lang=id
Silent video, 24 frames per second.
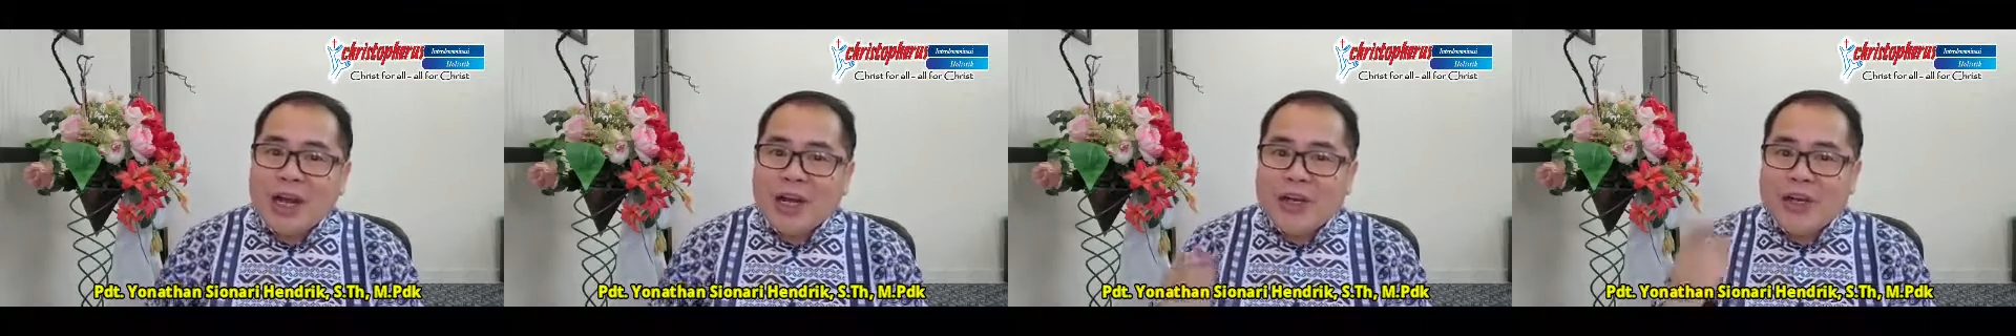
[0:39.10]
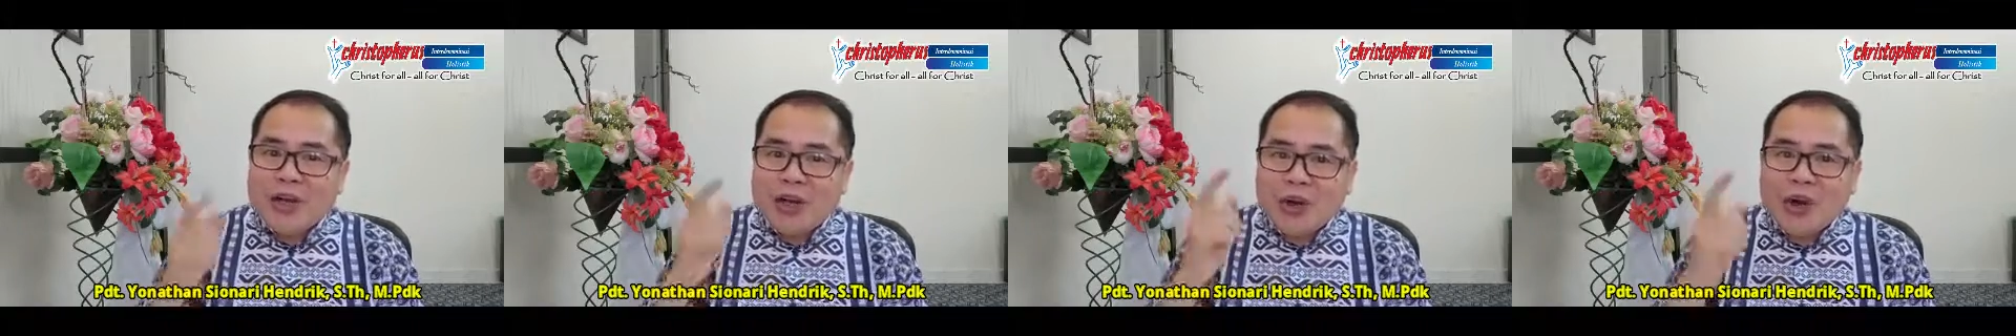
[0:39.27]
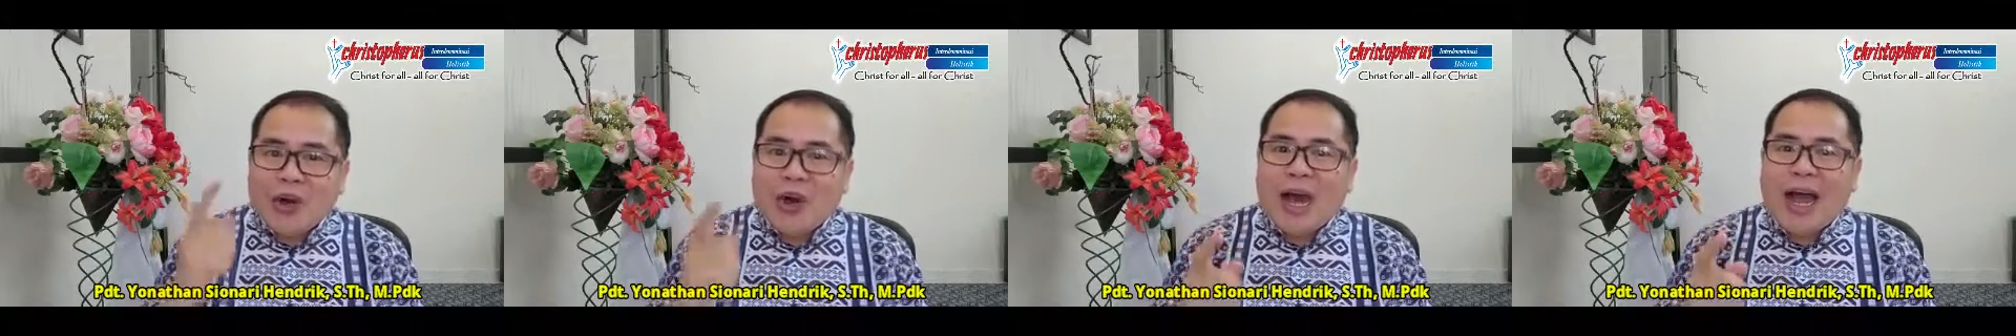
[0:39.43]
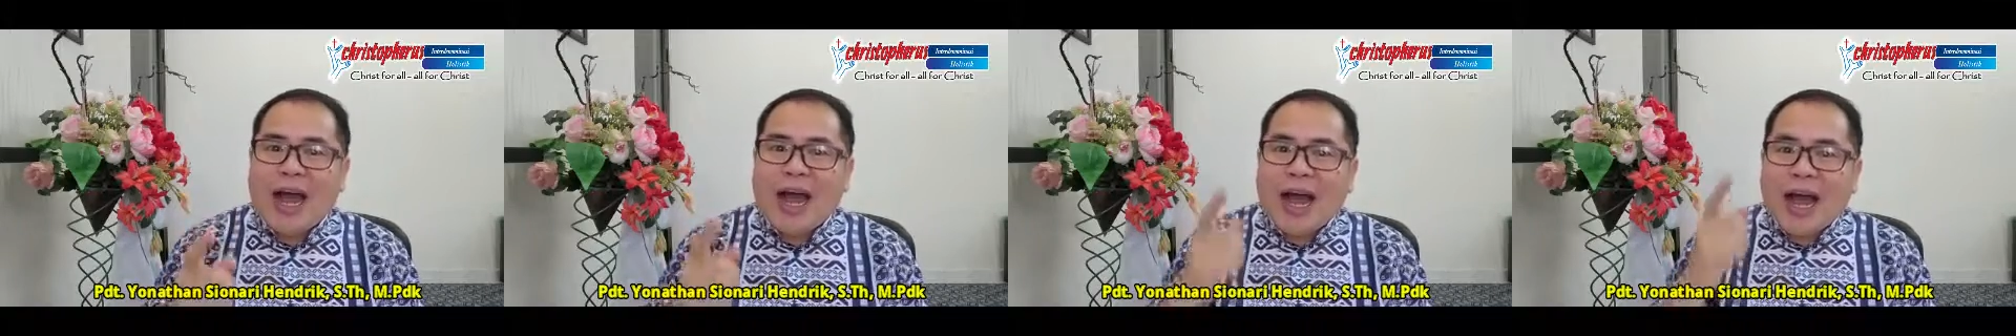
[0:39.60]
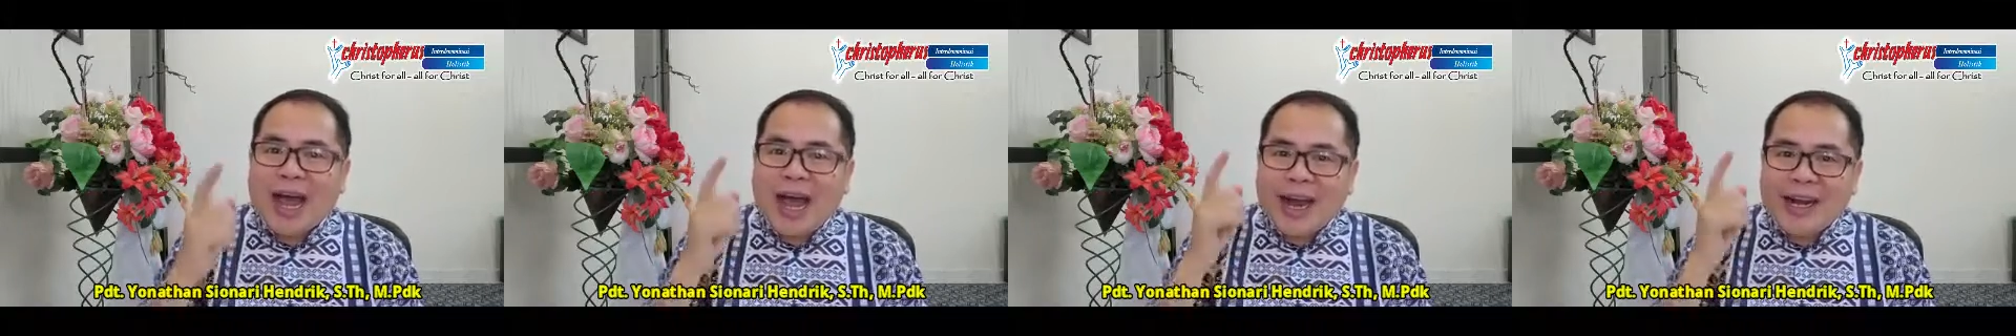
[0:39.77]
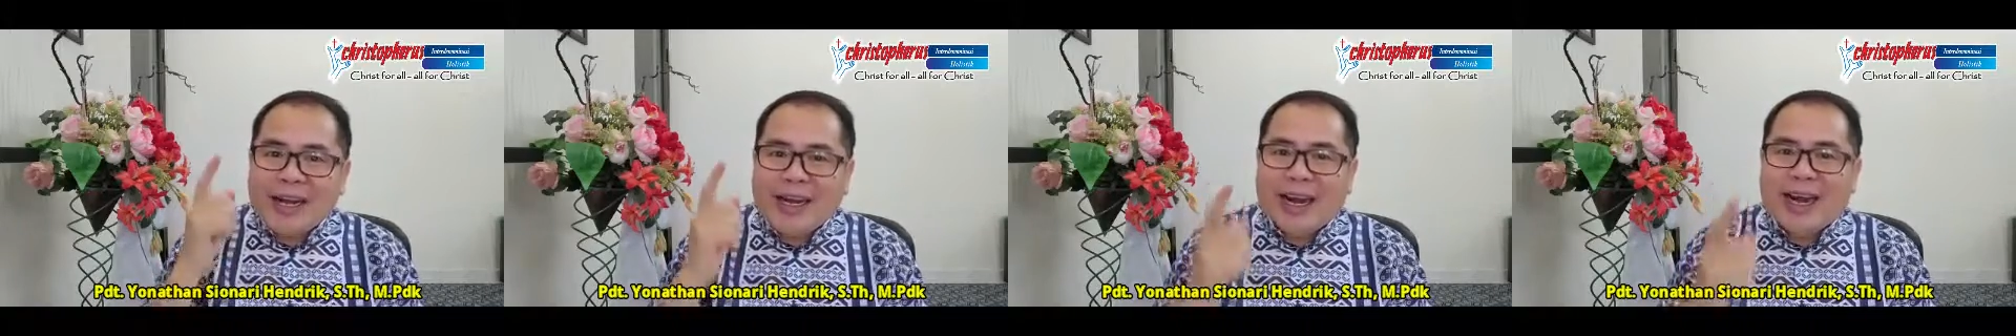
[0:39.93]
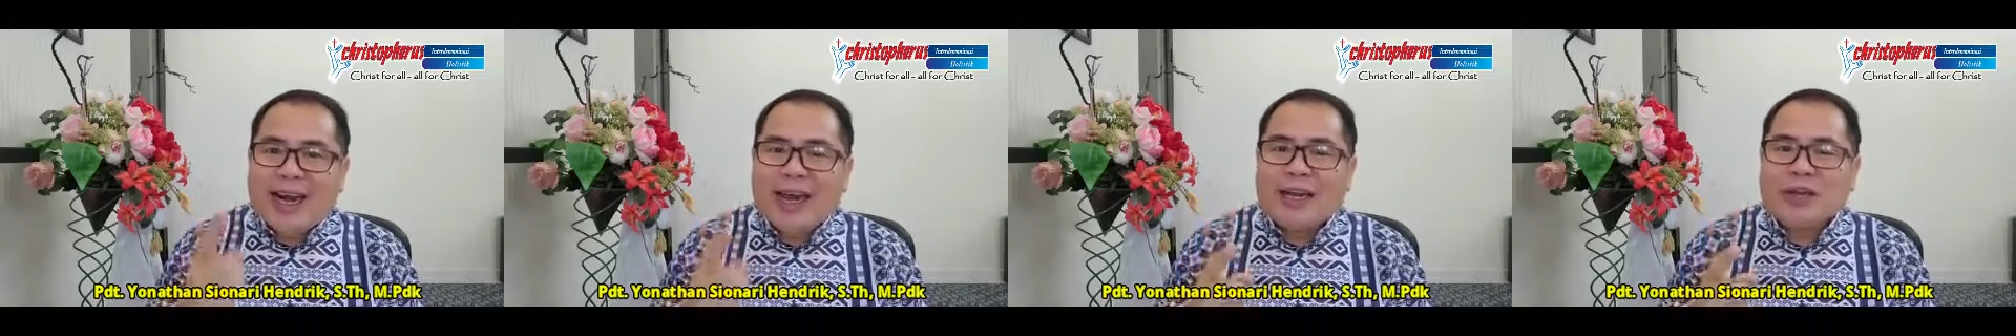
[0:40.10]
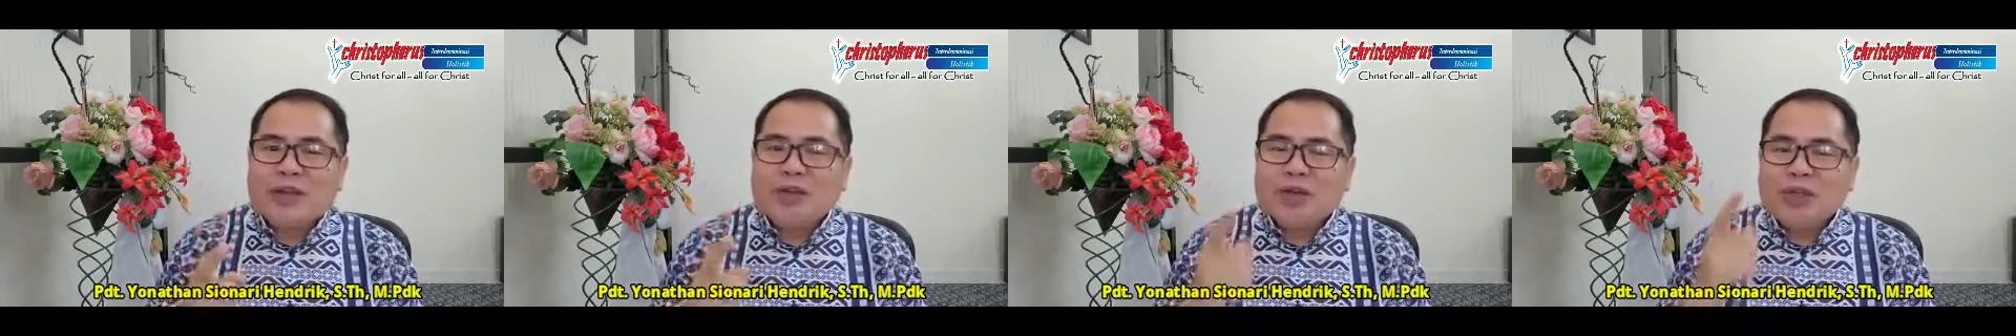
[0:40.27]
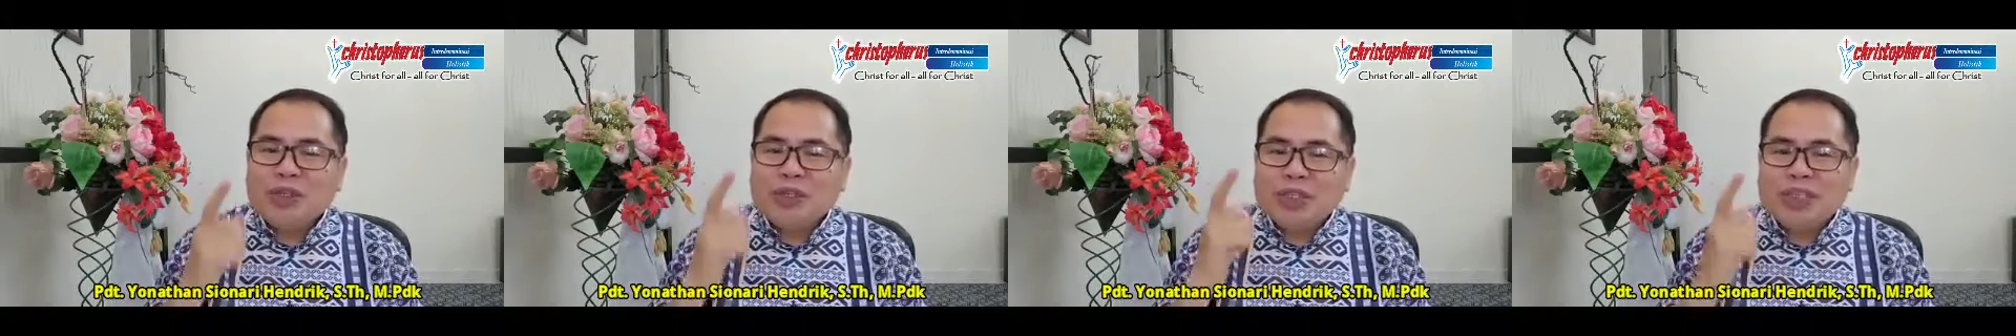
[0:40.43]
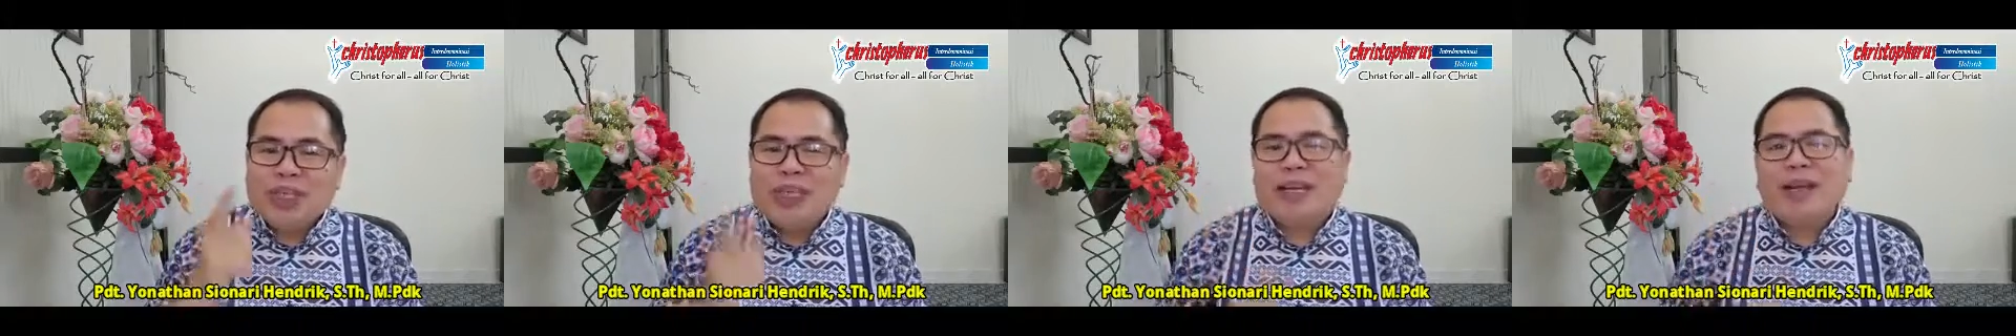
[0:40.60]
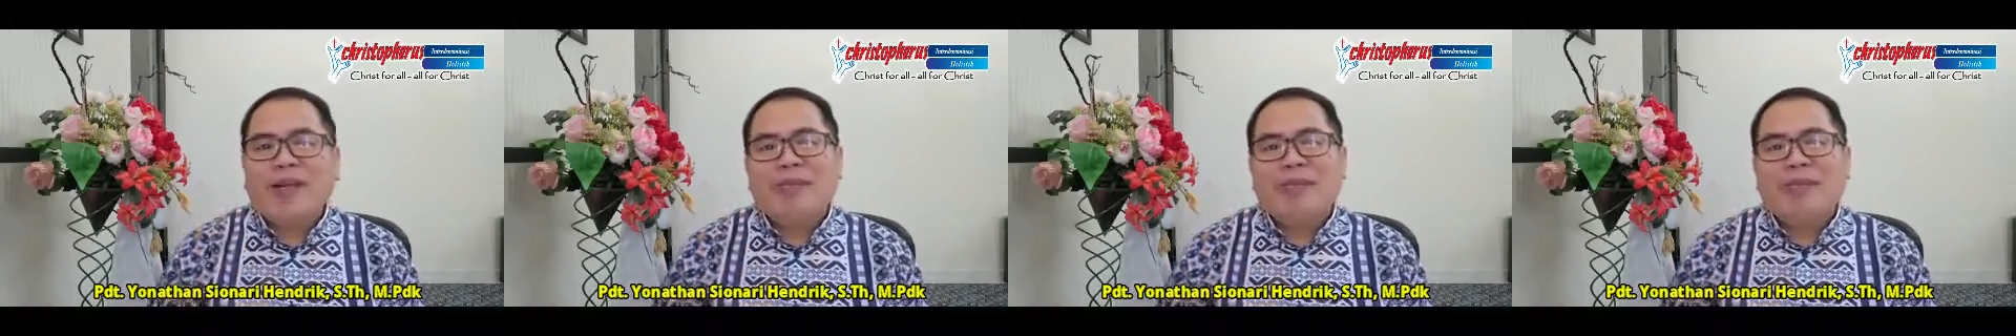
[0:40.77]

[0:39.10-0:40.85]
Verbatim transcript: Doa adalah kunci